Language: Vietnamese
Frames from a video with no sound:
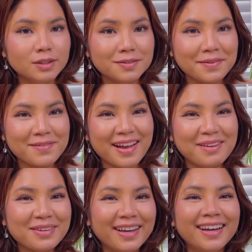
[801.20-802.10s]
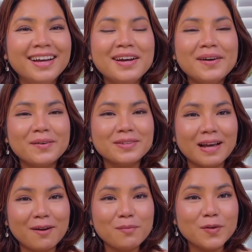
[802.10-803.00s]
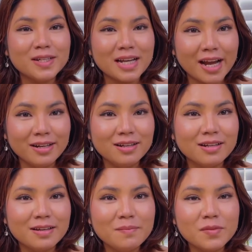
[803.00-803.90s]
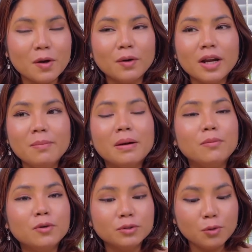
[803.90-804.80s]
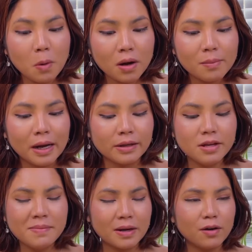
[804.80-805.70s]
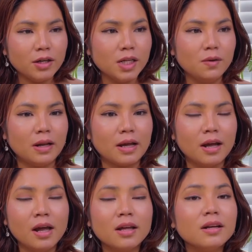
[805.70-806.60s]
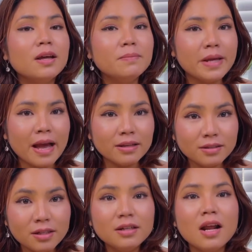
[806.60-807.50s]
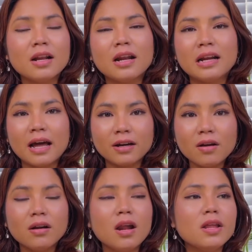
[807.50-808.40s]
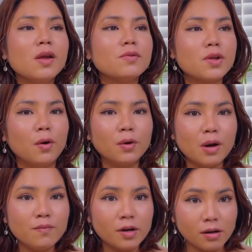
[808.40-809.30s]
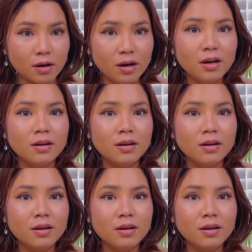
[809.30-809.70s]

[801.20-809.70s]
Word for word: thông cảm nha ông xã không rồi chạy đi kiếm chỗ để mà mua thuốc các bạn nhưng mà có điều là đêm giáng sinh nên thành ra rất là nhiều chỗ đóng cửa